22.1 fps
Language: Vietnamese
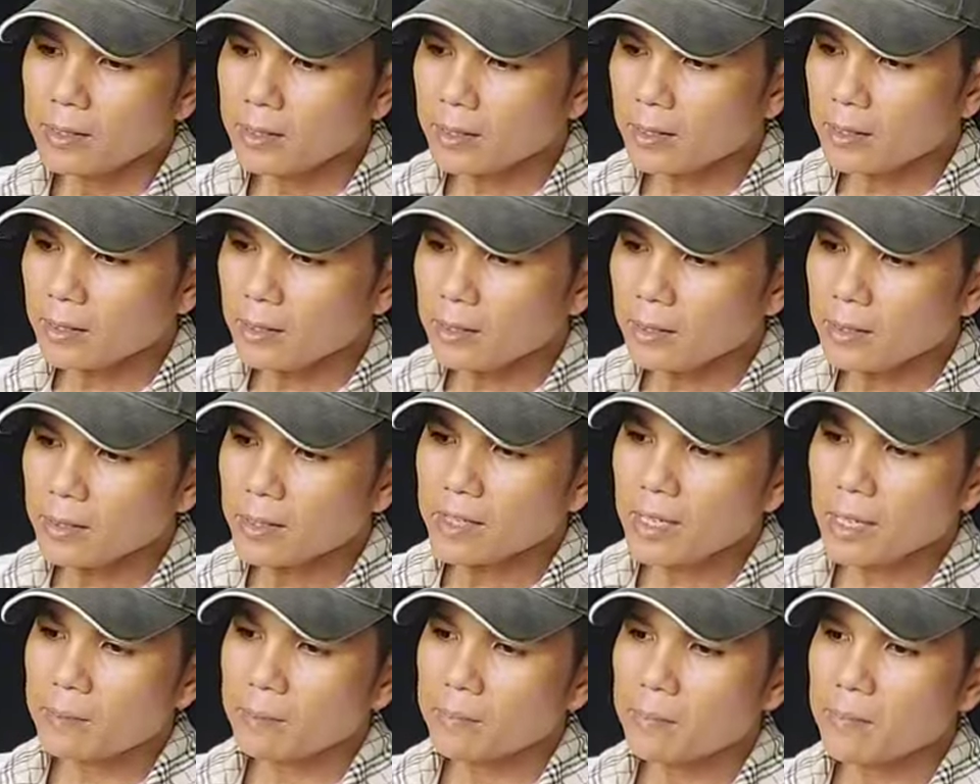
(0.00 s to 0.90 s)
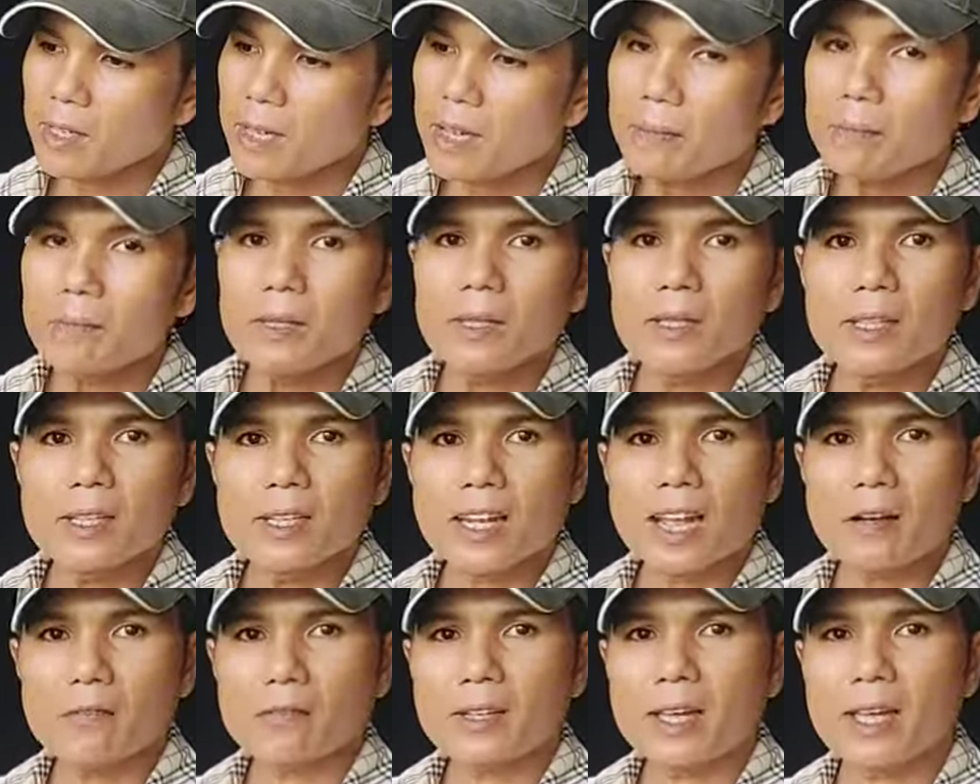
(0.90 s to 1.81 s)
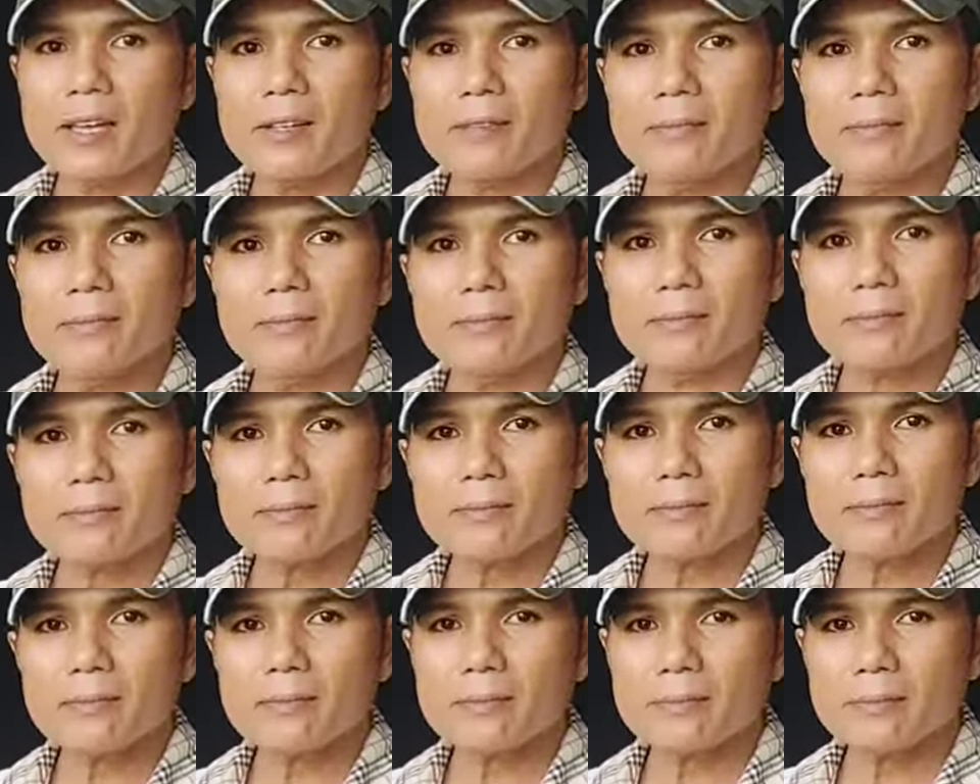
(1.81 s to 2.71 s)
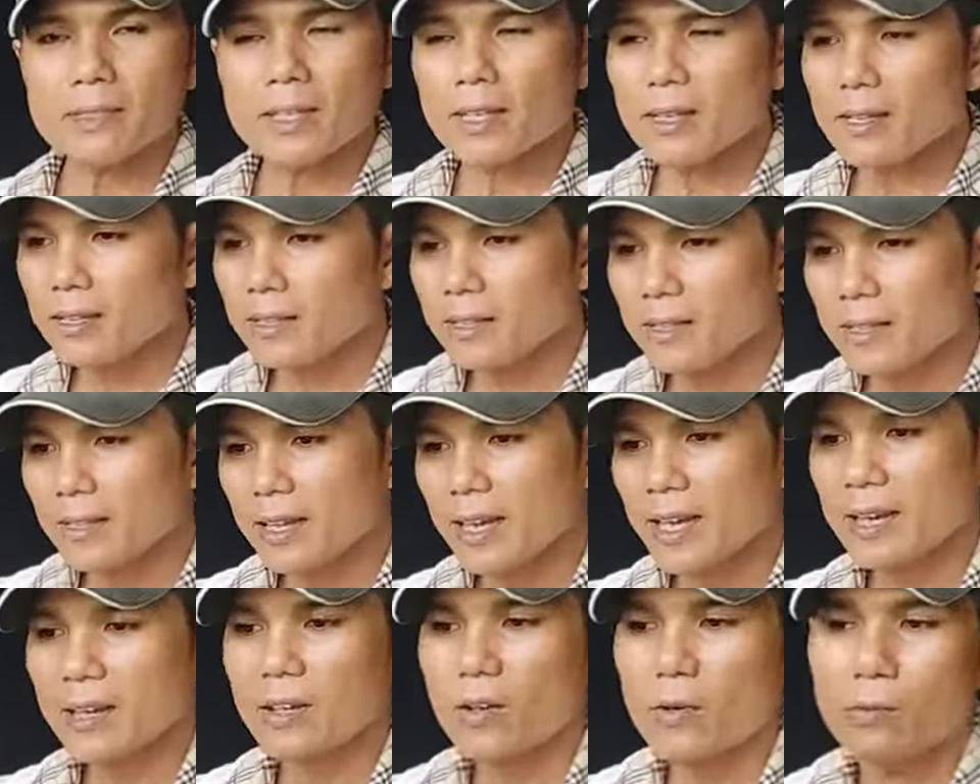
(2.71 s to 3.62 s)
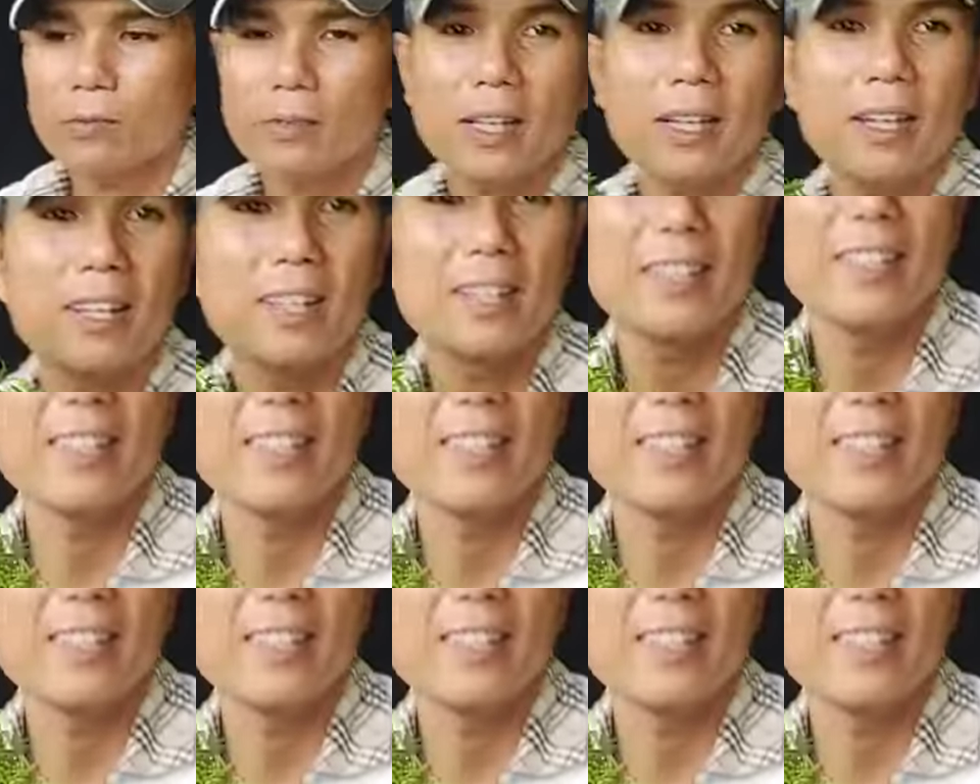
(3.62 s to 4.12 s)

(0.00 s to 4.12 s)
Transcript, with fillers: 950.000 đồng nha hàng khủng nha